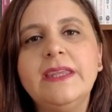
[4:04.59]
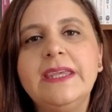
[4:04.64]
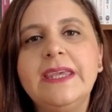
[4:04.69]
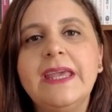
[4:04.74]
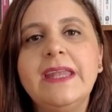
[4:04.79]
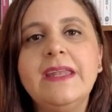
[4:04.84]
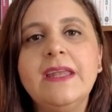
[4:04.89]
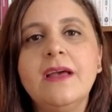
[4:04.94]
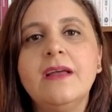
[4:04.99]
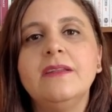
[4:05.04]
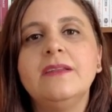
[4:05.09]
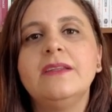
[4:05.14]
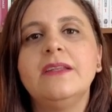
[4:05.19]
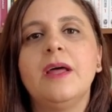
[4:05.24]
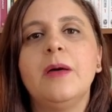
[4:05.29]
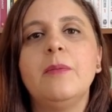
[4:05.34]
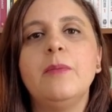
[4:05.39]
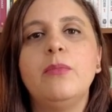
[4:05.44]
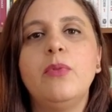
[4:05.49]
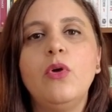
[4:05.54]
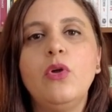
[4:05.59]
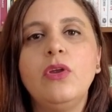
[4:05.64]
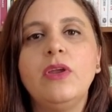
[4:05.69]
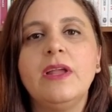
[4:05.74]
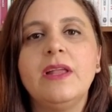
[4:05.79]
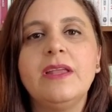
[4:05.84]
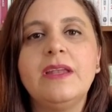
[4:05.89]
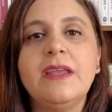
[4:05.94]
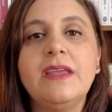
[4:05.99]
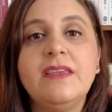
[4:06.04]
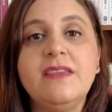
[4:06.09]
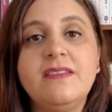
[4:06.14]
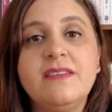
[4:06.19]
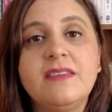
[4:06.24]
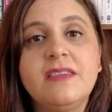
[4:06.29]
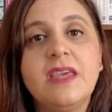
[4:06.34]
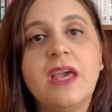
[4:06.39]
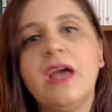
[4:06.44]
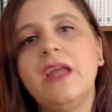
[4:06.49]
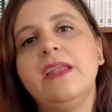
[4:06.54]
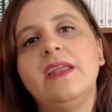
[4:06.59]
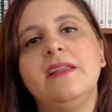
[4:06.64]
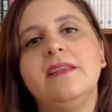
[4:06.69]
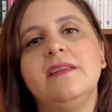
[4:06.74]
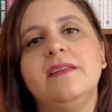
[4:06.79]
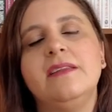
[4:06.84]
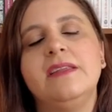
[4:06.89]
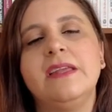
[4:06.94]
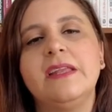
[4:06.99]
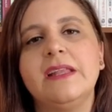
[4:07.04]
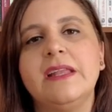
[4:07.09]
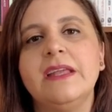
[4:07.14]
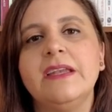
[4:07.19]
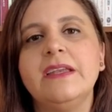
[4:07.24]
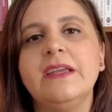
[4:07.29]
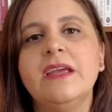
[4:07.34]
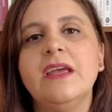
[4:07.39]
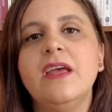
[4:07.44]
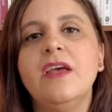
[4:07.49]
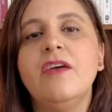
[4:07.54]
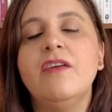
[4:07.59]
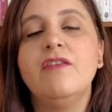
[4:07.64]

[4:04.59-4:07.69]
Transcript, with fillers: yeni alınan bölgelere iskan edildikleri